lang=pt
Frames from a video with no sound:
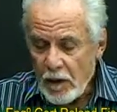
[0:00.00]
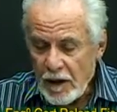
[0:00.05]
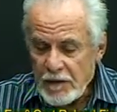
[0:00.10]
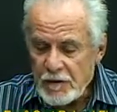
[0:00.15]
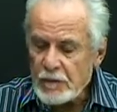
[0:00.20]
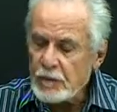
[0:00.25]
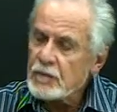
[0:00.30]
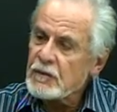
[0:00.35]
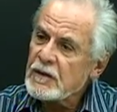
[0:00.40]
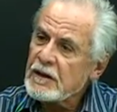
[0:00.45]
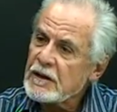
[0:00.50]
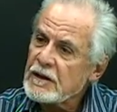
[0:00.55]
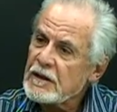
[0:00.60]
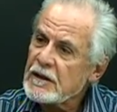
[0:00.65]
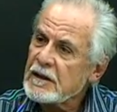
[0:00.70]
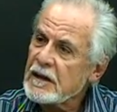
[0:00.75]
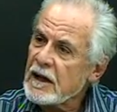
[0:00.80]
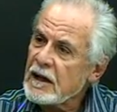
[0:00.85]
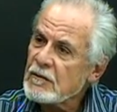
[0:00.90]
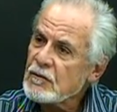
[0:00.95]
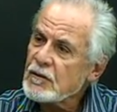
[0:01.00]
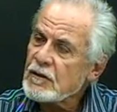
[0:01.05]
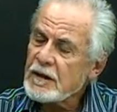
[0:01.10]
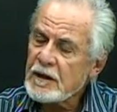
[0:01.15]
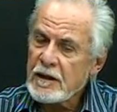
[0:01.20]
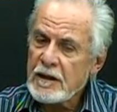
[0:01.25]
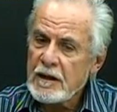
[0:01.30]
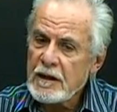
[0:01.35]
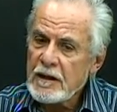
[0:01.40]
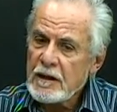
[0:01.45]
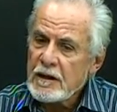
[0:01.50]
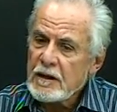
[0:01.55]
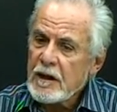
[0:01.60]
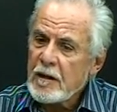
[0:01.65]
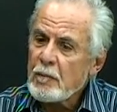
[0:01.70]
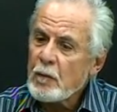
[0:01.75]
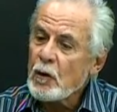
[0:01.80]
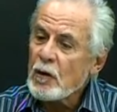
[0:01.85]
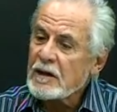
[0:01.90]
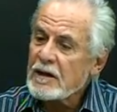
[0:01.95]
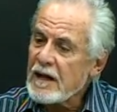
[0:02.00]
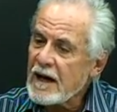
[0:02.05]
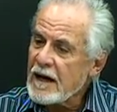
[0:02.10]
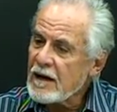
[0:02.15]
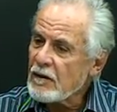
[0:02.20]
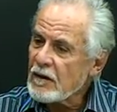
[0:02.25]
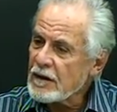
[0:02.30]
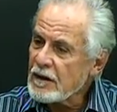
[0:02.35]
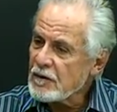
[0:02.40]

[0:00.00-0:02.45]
Quais são os candidatos que abordaram a